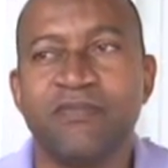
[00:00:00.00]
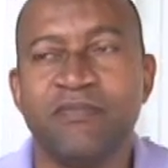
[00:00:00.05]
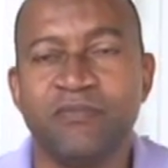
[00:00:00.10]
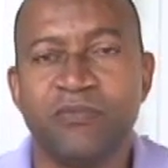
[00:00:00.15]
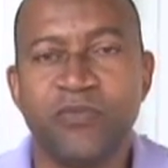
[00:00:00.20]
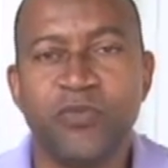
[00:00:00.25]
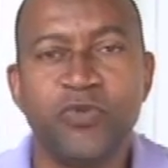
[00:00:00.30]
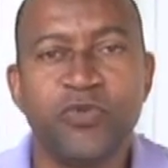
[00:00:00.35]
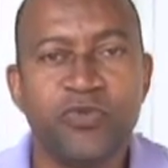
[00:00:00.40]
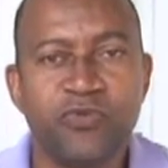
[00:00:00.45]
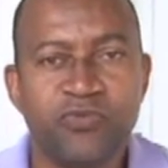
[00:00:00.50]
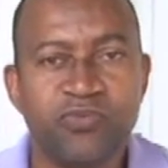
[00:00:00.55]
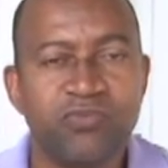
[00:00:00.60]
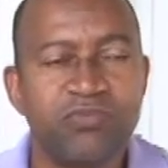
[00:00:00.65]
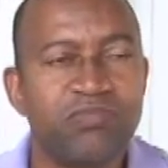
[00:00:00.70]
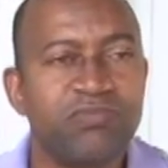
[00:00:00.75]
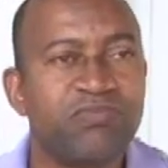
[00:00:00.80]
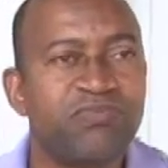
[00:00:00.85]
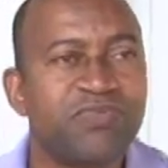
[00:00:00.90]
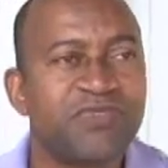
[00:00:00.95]
muito
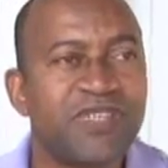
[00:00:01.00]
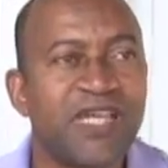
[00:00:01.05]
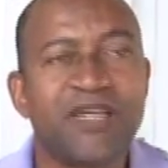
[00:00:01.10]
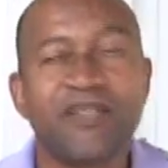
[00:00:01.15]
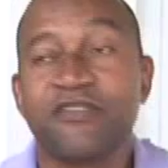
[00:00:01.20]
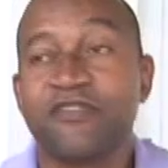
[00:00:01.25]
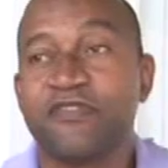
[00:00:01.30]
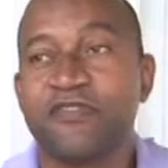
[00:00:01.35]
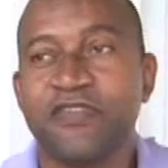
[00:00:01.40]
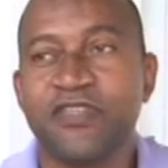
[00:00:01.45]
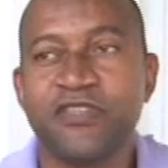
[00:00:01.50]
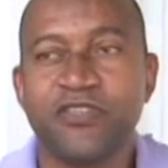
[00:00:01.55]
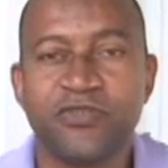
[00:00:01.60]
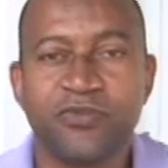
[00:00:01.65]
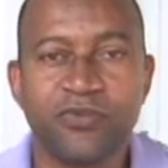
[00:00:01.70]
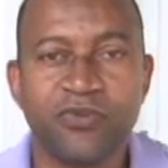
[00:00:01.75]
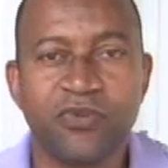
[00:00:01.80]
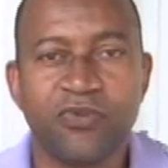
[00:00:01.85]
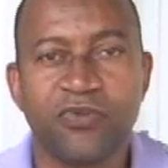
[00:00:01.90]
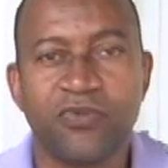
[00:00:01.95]

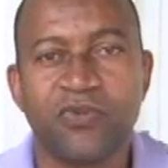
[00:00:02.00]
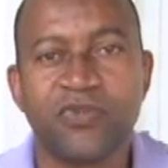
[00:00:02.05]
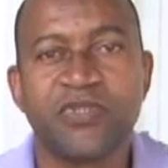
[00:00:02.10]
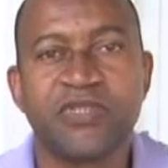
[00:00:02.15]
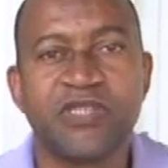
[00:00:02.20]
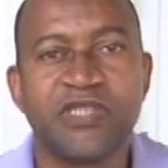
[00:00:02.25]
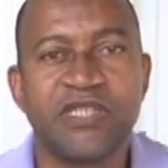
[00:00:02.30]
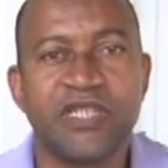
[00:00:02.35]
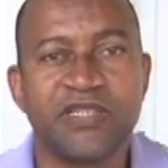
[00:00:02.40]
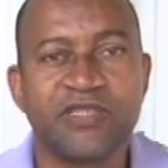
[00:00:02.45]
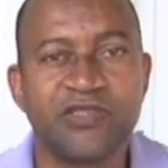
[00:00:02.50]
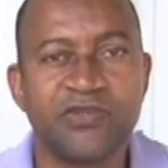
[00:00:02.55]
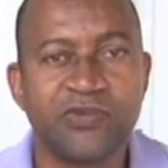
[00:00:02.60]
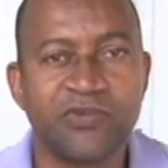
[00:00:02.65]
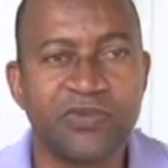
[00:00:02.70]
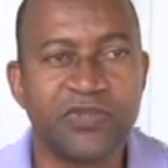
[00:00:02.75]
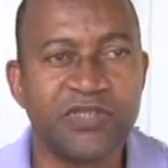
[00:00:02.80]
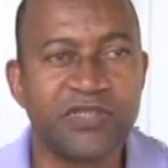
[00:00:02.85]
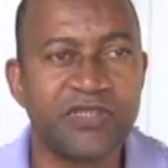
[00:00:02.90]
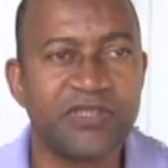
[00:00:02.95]
sacrifício conseguir as
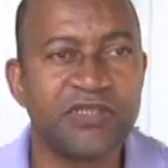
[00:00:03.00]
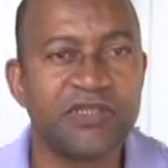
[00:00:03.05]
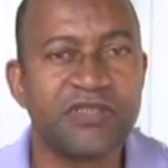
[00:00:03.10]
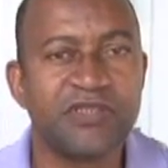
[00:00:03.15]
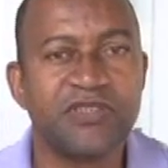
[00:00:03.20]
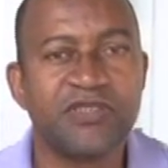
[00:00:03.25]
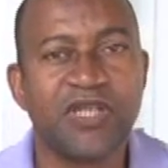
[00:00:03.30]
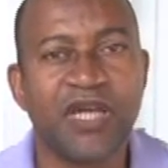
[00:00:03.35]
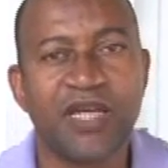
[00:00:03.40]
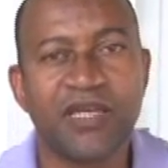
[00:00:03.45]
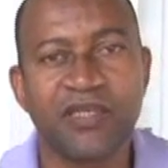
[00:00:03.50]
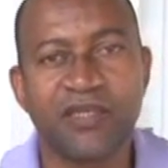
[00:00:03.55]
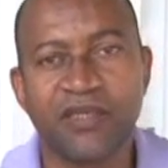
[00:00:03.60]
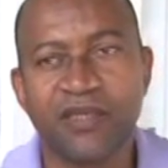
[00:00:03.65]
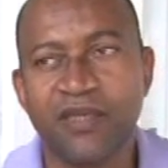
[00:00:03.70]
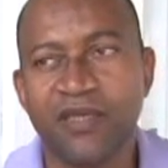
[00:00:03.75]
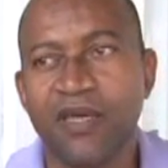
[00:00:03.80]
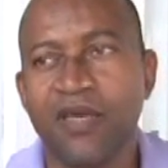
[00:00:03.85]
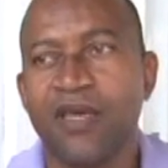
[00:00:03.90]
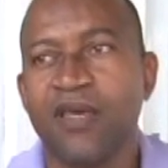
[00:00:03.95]
coisas, já
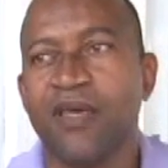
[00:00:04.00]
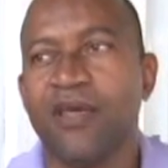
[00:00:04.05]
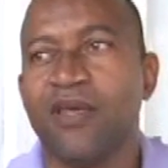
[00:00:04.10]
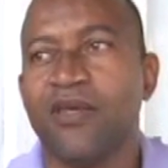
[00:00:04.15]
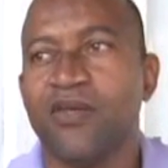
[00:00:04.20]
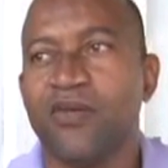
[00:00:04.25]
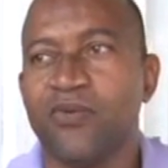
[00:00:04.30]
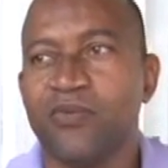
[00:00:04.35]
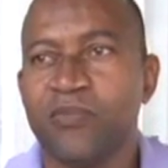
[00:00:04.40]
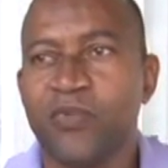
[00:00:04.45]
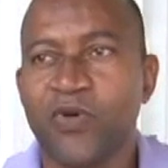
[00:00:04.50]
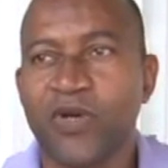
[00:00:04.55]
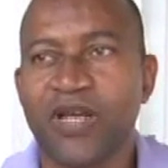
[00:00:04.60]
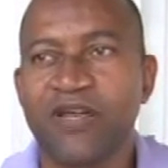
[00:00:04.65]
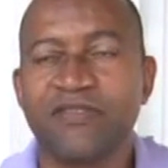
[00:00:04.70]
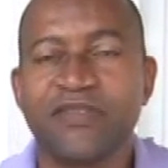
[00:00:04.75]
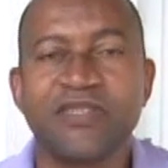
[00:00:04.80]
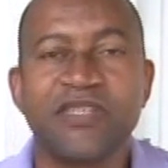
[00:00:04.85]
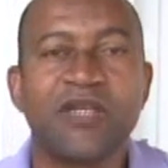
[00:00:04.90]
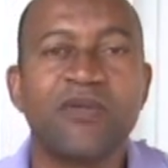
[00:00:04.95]
que eu
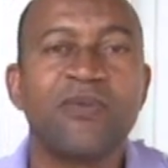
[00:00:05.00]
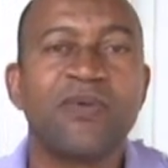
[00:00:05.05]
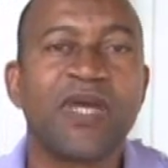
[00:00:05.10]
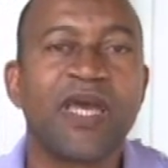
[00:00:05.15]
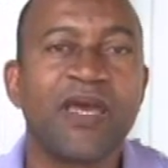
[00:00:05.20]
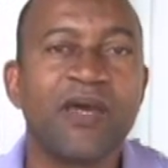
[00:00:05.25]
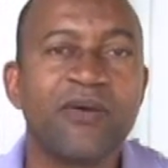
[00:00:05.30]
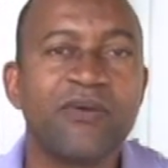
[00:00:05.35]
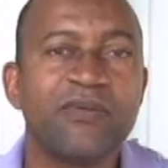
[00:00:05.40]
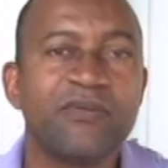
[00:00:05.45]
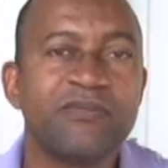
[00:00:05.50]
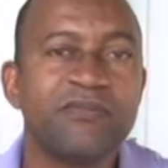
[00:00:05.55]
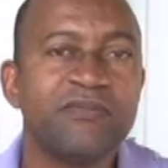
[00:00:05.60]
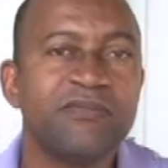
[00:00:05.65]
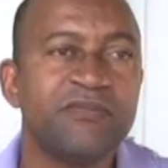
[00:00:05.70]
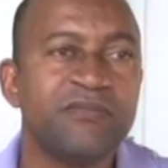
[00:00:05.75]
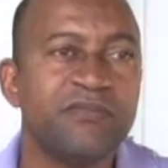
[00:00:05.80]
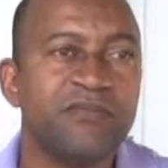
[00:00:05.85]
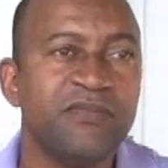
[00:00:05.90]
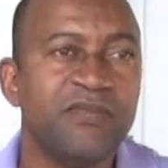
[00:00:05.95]
morava de aluguel,
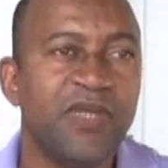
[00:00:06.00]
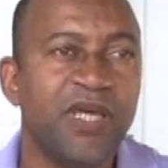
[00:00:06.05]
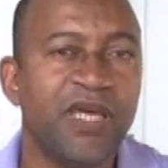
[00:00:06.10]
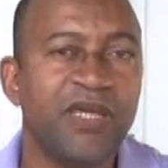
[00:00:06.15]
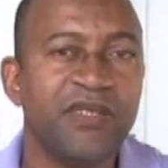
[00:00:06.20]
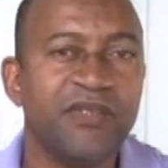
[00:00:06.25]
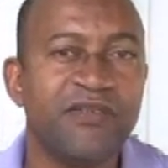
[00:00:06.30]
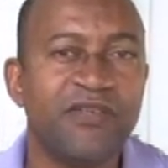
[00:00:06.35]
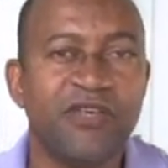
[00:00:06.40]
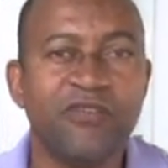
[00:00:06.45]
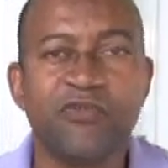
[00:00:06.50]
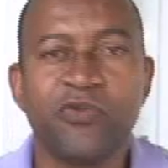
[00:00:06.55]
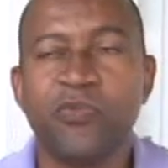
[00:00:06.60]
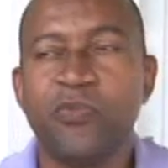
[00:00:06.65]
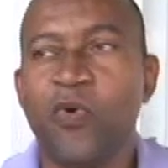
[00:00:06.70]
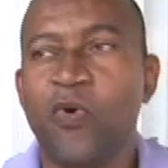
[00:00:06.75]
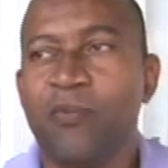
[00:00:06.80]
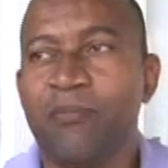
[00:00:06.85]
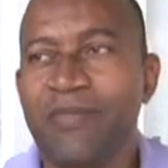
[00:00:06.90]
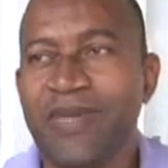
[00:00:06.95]
né? E teve um
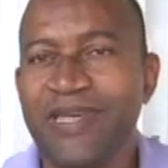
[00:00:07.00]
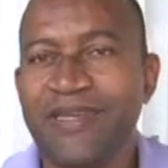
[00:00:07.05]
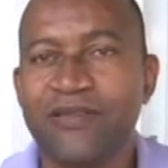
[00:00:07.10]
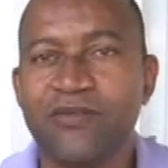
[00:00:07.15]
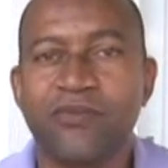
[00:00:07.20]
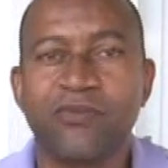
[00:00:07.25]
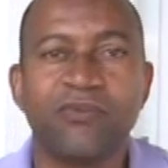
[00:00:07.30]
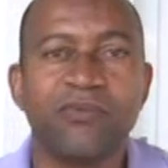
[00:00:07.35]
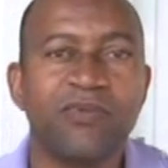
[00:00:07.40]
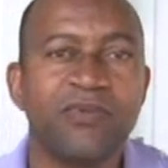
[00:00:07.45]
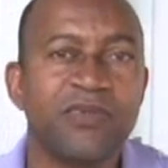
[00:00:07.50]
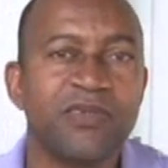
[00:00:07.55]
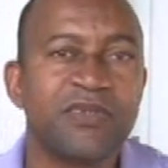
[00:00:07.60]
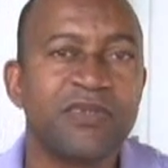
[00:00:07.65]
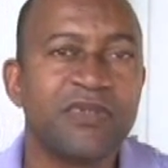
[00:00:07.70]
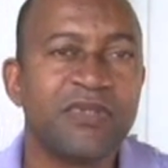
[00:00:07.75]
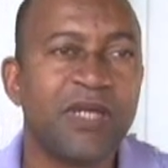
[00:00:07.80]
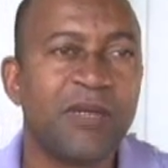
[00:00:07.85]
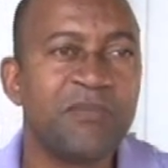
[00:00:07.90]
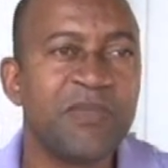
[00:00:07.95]
momento
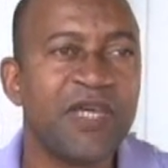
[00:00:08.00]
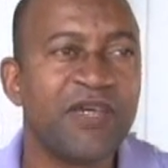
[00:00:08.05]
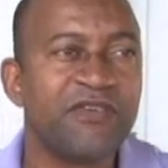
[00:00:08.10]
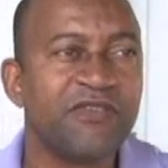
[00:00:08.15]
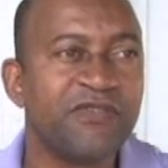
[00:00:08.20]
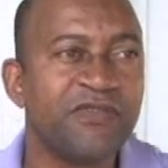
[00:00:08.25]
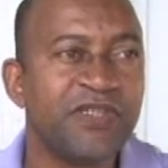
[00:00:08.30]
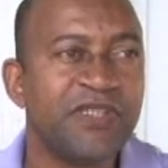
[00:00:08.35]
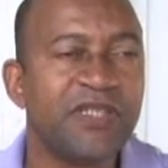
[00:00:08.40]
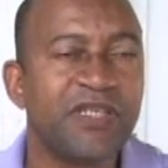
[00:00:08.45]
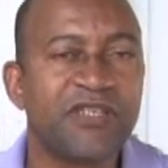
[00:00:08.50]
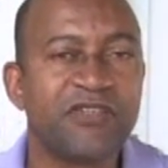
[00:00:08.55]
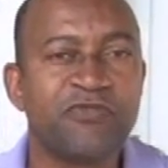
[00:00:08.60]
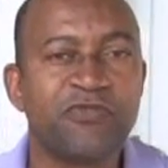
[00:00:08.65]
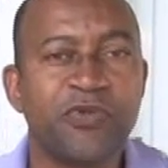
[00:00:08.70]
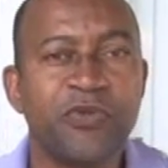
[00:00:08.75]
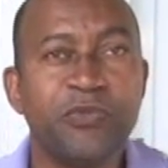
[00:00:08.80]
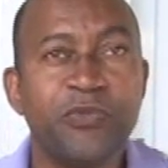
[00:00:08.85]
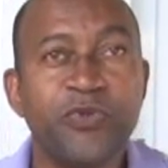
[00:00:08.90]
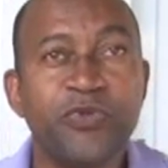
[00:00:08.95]
na minha vida que
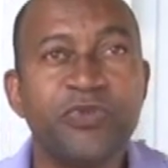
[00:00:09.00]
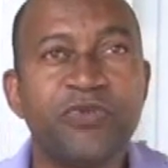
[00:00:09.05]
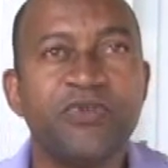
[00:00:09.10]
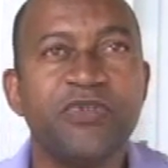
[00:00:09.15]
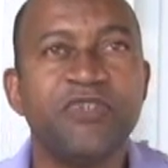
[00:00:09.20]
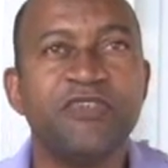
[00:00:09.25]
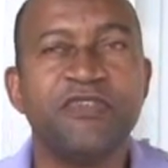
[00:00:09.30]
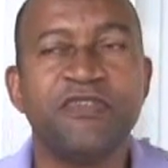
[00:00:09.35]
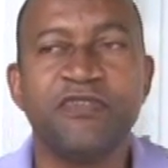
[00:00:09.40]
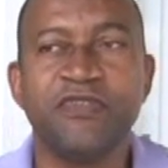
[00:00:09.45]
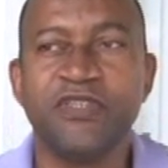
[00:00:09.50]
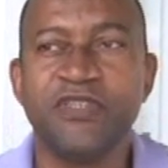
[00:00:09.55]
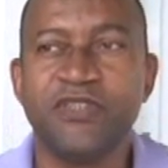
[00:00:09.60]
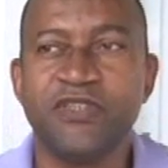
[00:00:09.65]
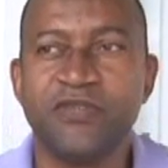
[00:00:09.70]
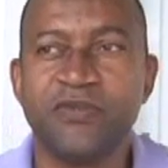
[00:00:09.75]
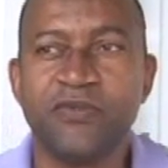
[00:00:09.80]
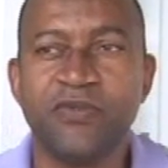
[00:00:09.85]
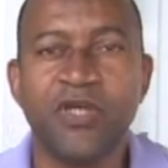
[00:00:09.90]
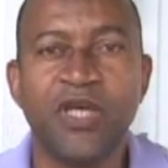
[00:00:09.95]
foi muito
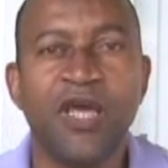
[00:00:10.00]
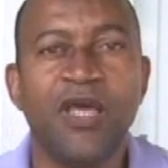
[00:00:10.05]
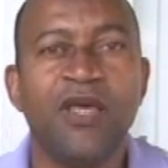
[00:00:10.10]
difícil.